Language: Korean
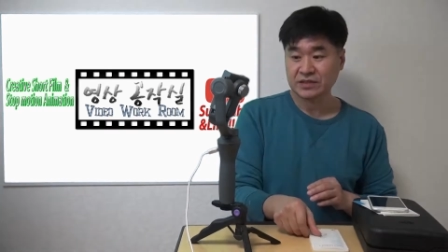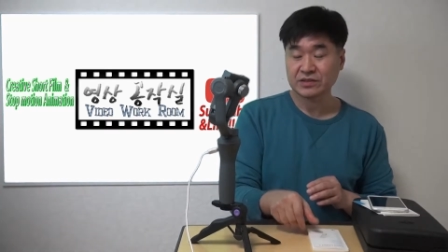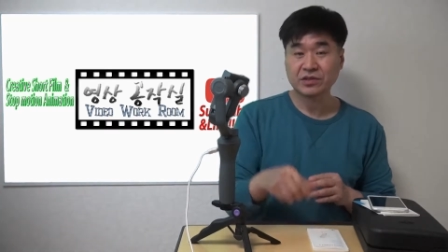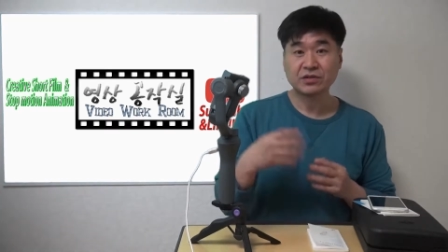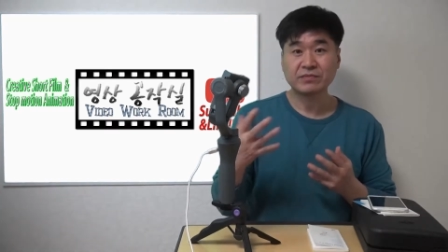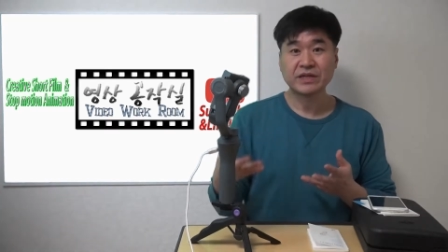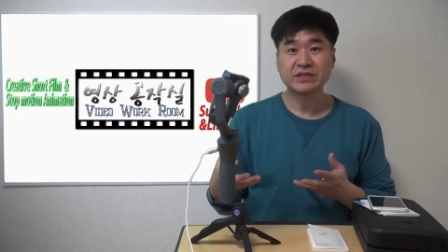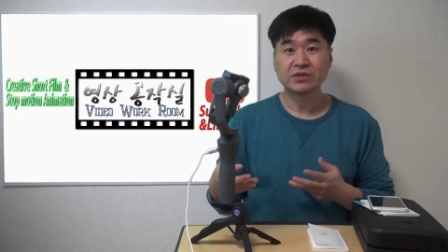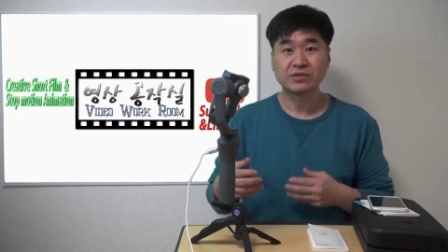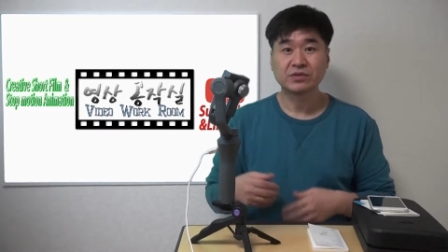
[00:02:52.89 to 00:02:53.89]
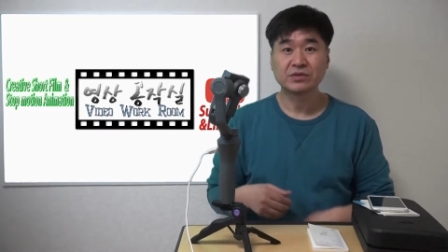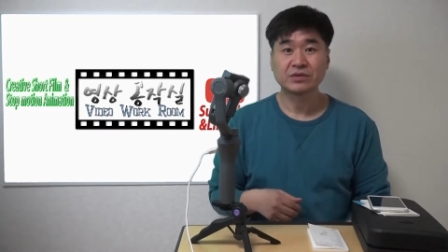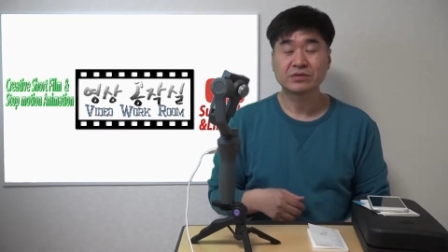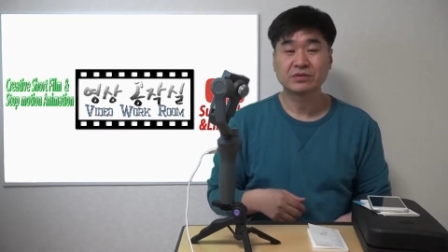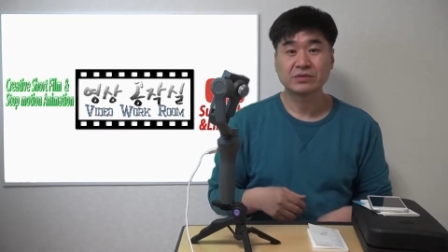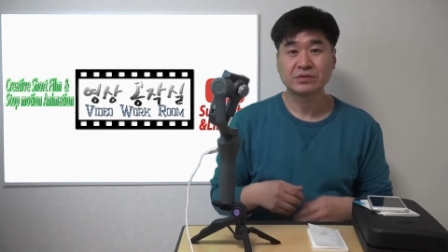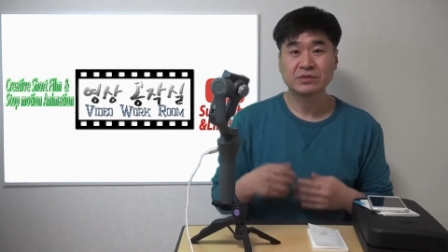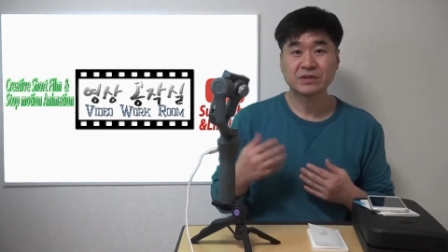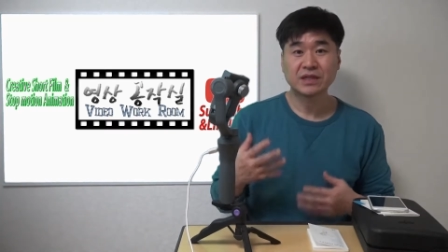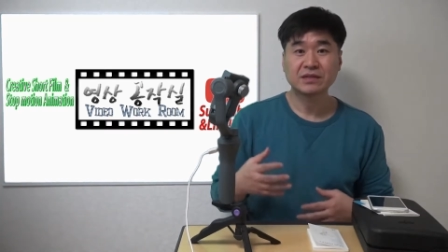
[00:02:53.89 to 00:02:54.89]
처음에 이제 어떤 식으로
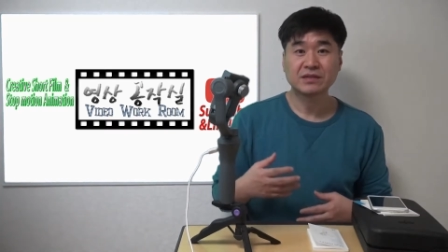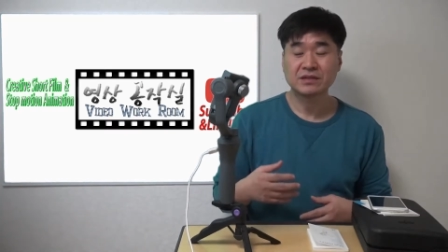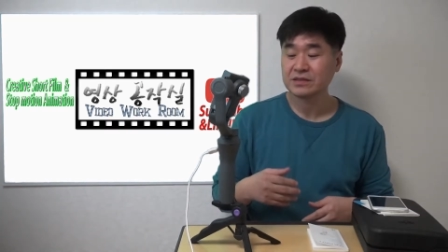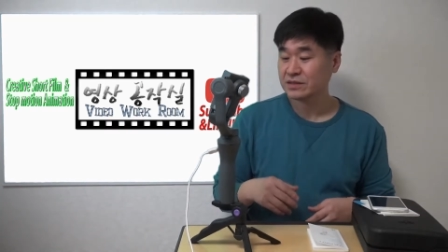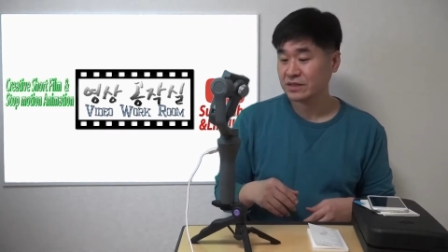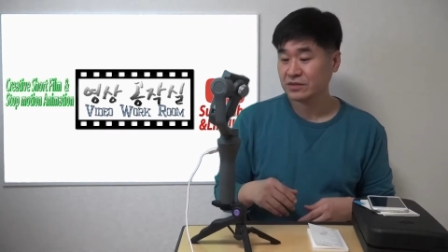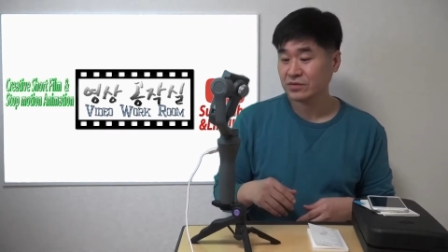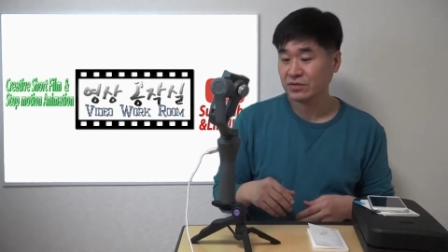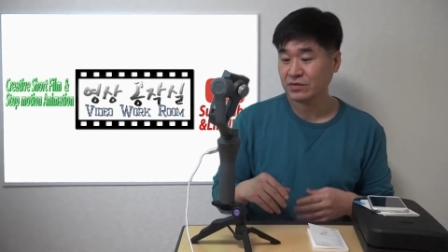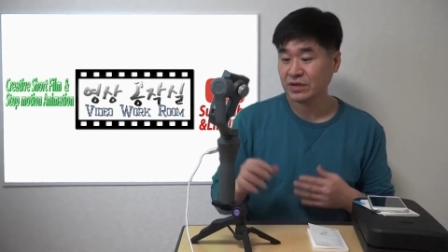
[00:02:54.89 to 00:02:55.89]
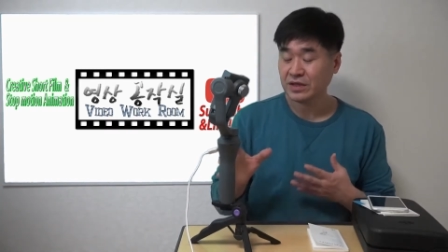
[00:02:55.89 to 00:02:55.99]
스타트를 시키고